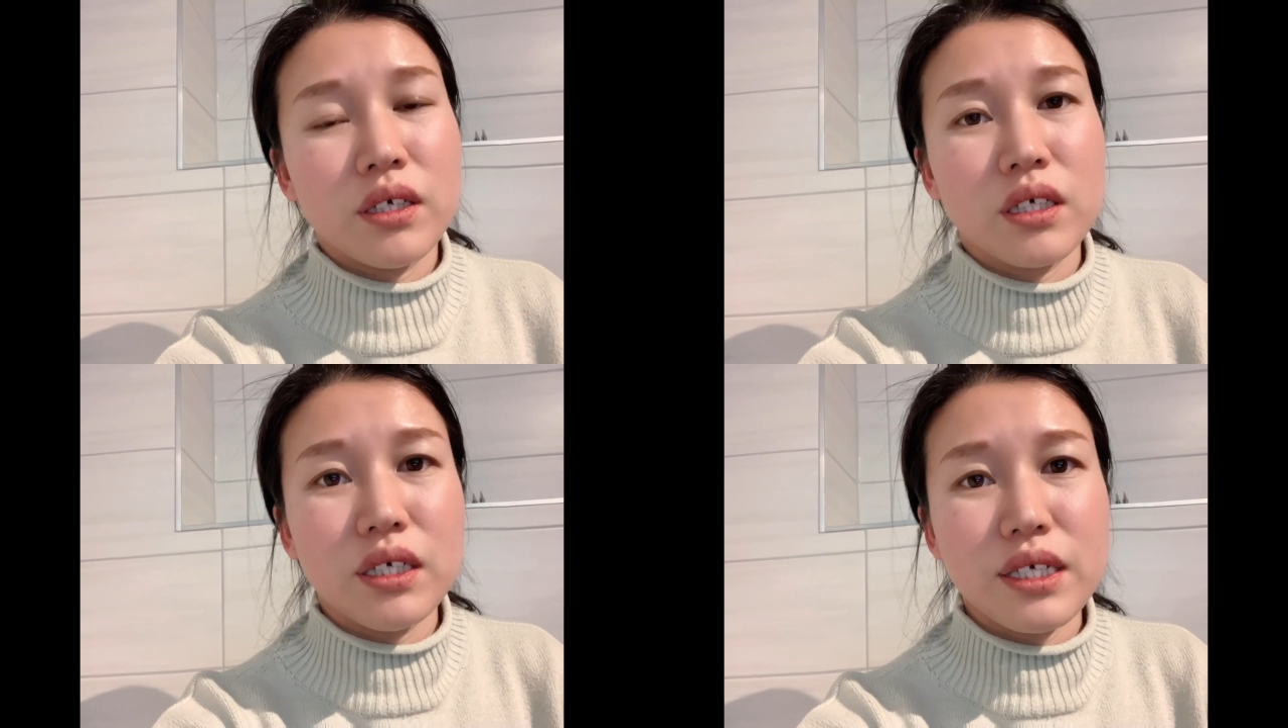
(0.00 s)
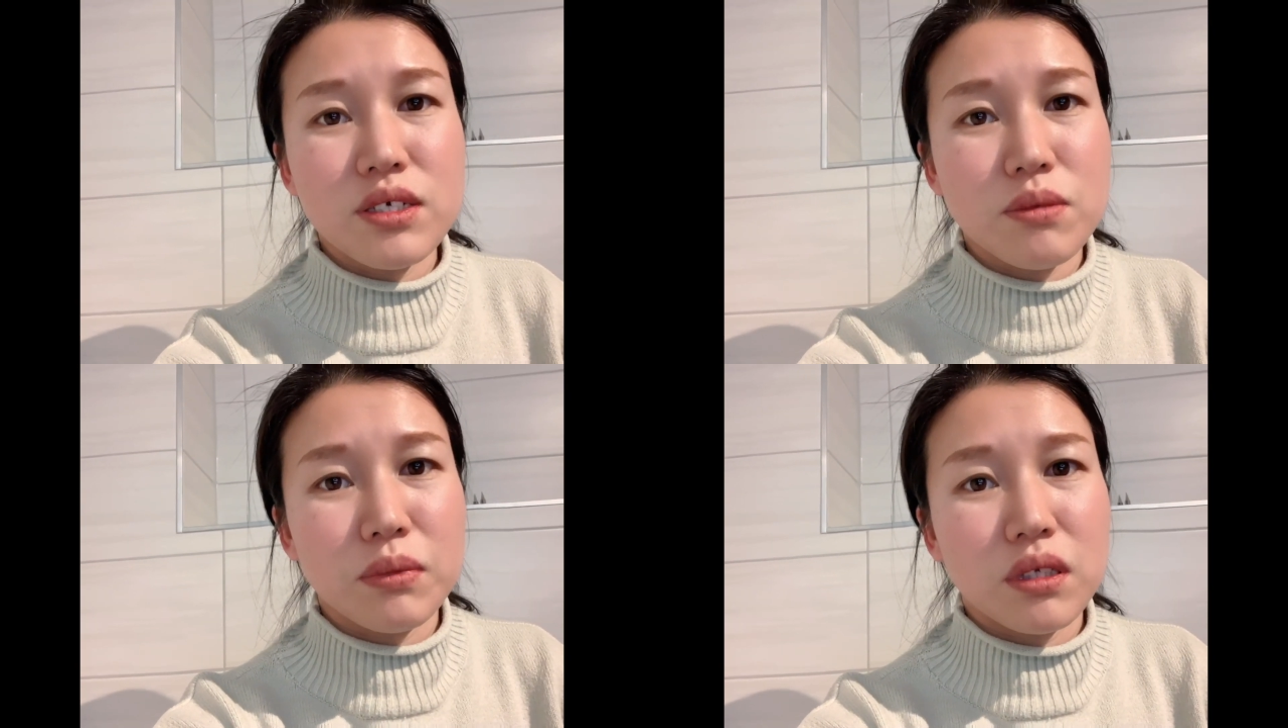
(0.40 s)
隔离
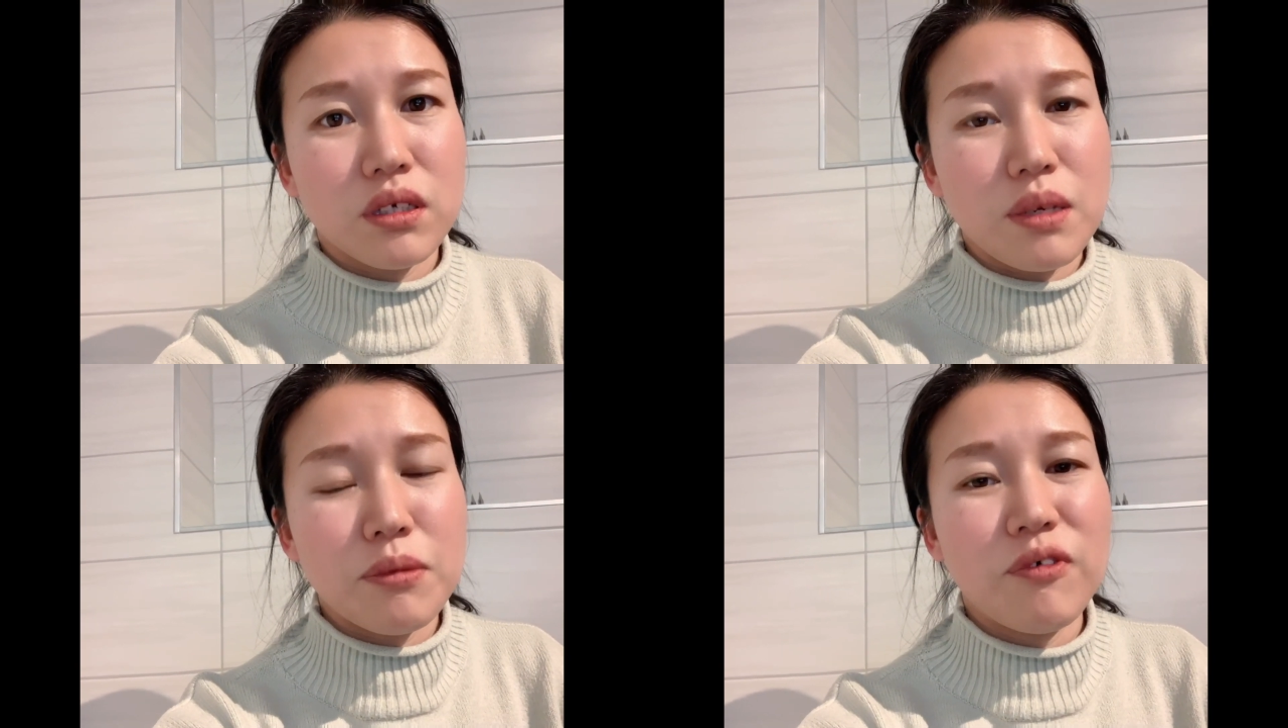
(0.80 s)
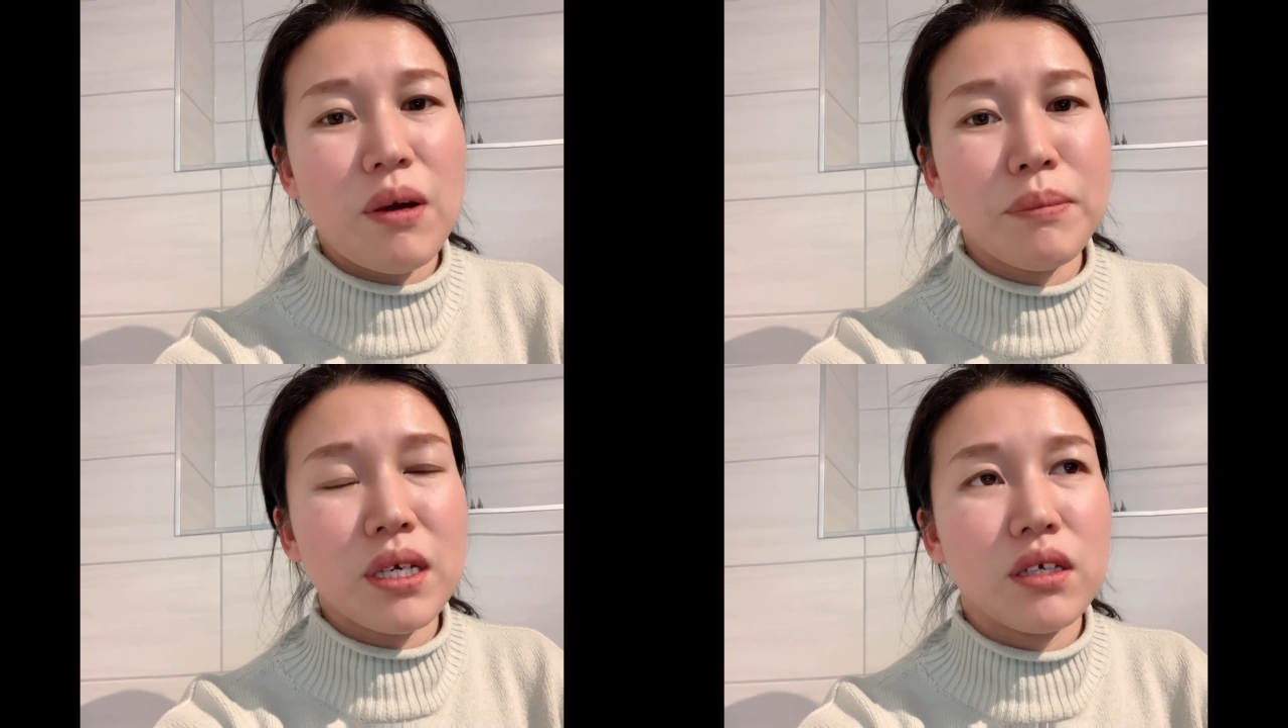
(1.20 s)
什么的也不
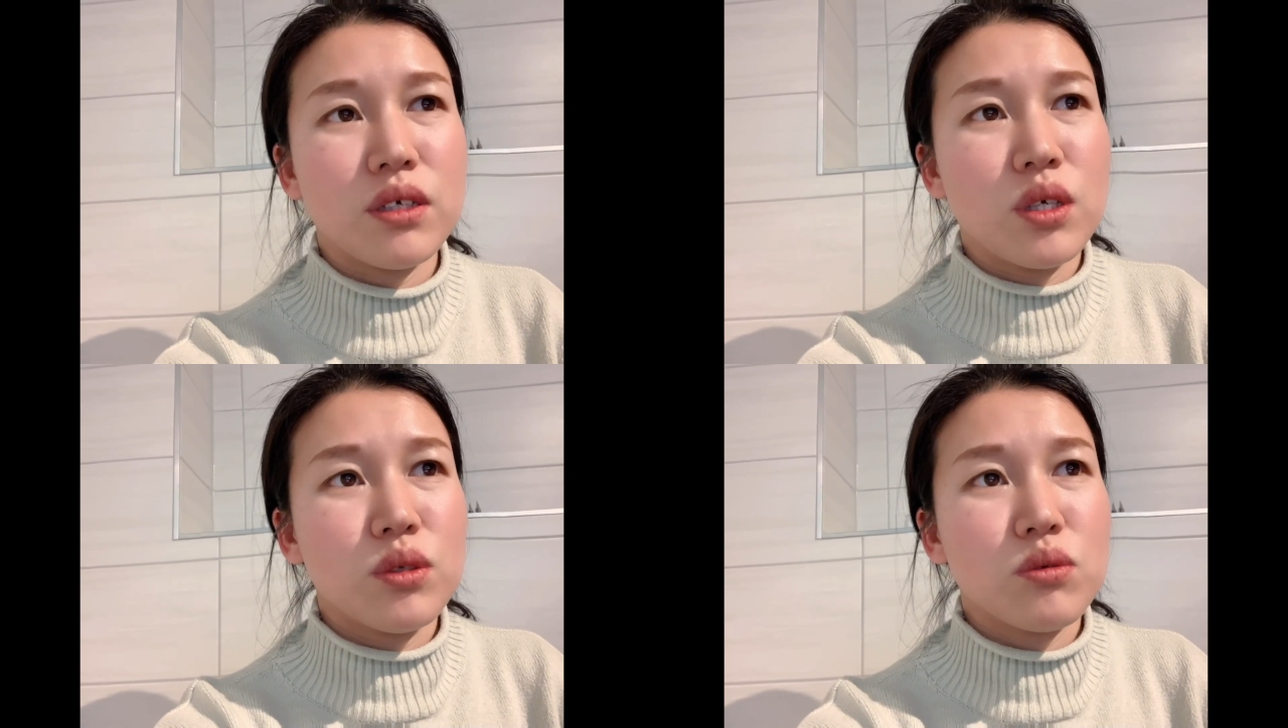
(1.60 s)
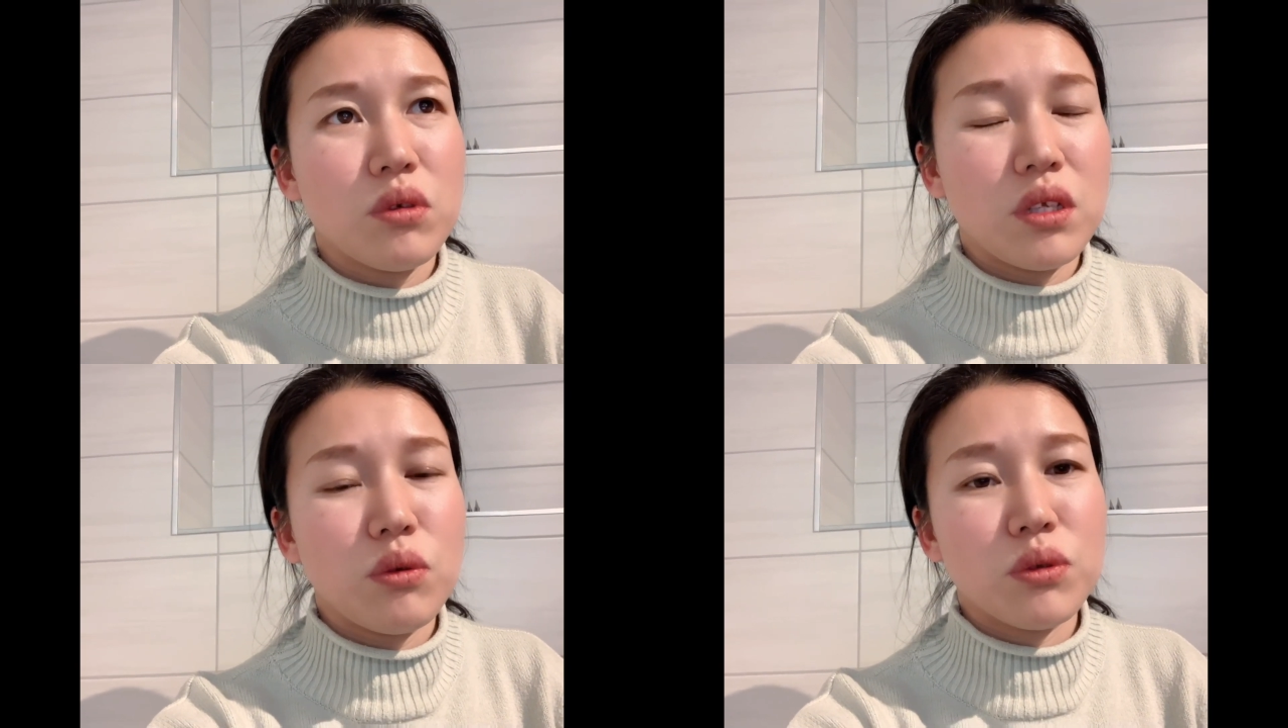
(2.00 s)
方便。所
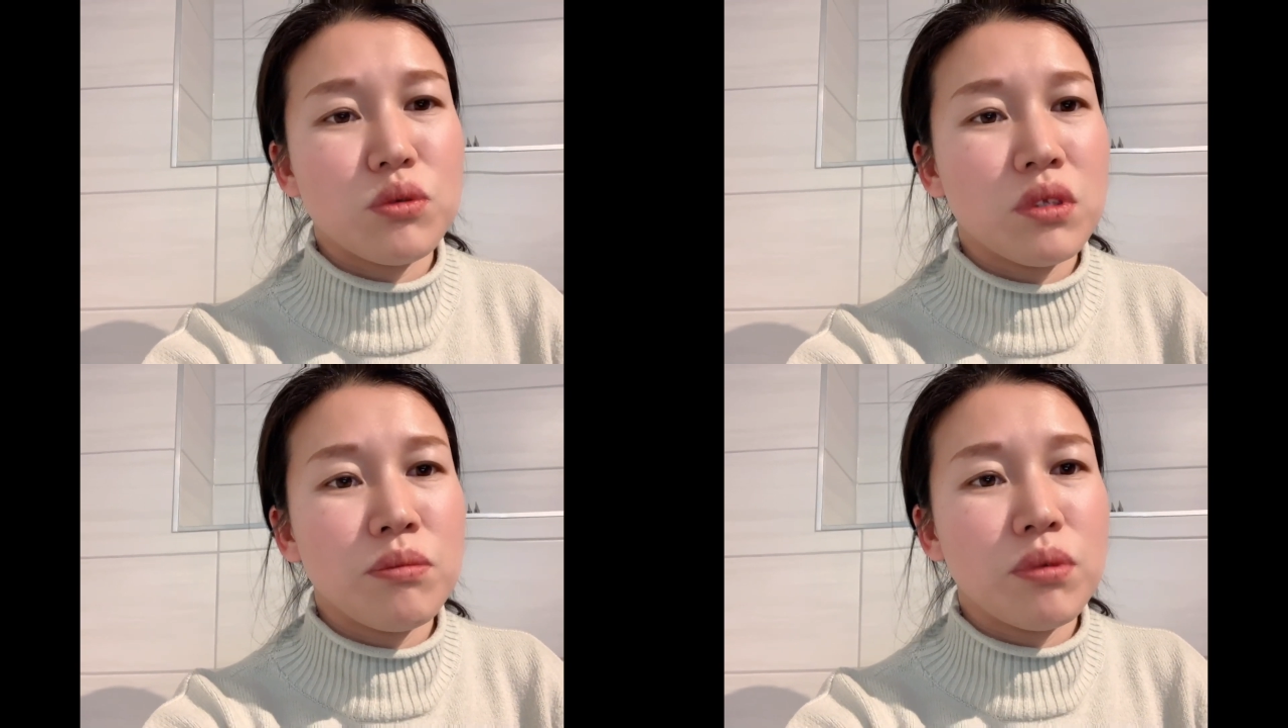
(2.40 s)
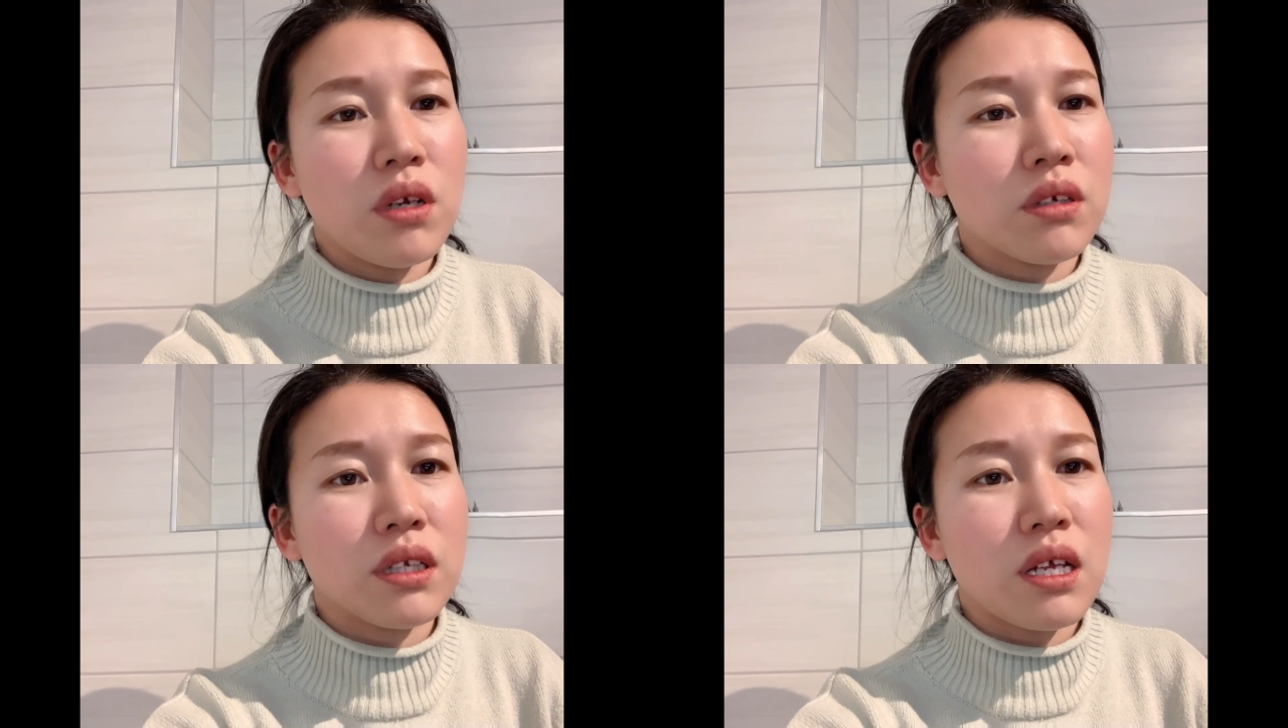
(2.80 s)
以呢，我决定不
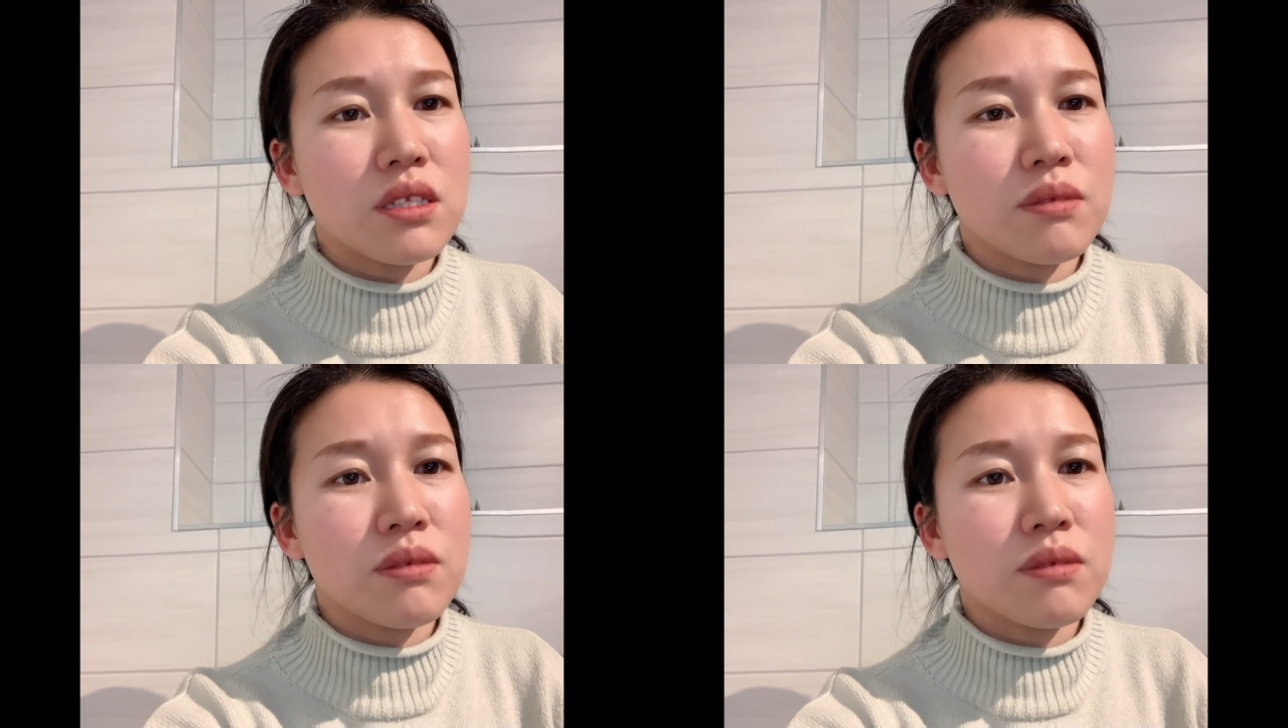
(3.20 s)
要让她